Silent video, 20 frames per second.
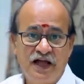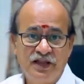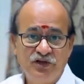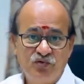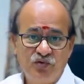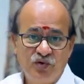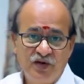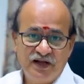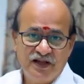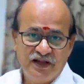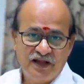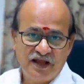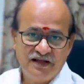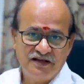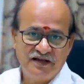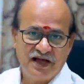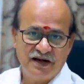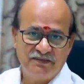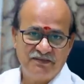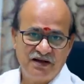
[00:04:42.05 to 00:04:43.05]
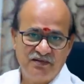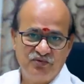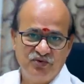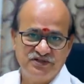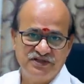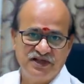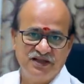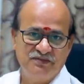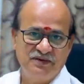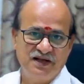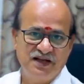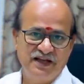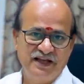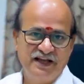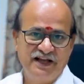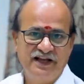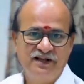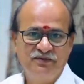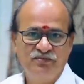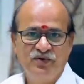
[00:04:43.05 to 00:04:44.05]
அதுக்குள்ளே ஏதாவது கரப்பாம்பூச்சி அது மேலே
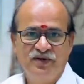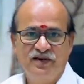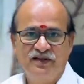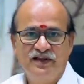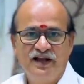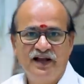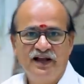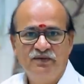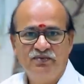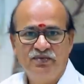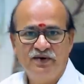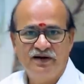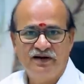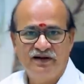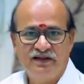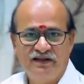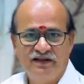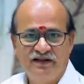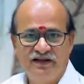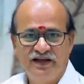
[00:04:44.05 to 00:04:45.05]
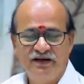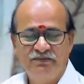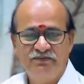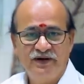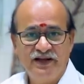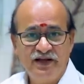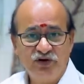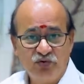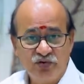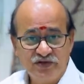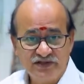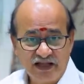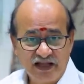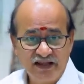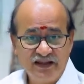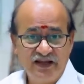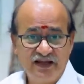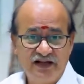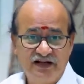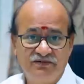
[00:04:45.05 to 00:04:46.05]
ஏறிட்டு போயிருந்தால் என்ன பண்ணுறது இப்படின்னு ஒரு
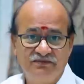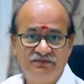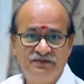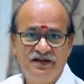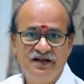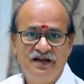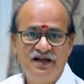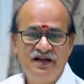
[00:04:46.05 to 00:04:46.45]
சந்தேகம்